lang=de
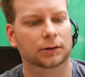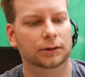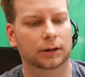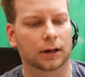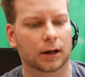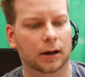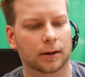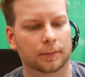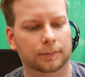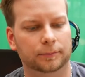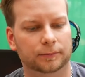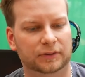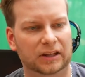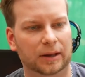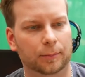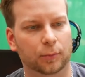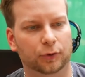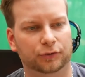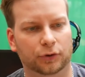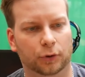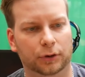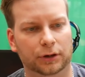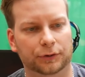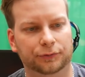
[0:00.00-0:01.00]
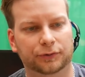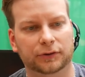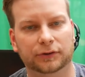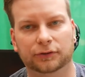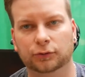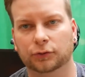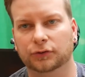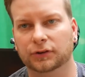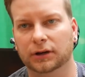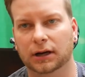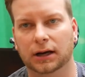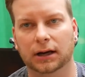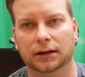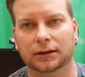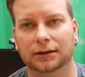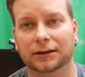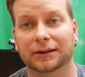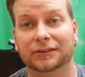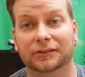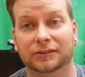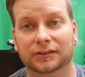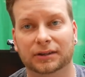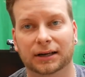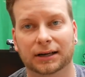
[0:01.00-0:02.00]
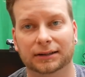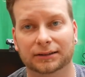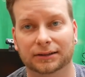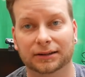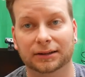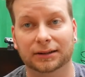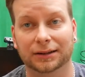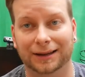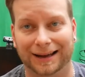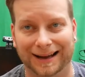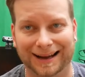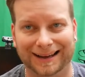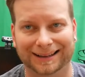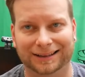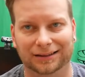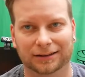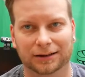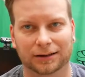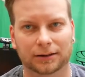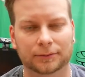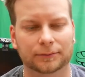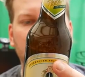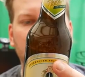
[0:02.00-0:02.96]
Ja, da muss ich auch nicht viel zu sagen. Es ist halt ein Radler.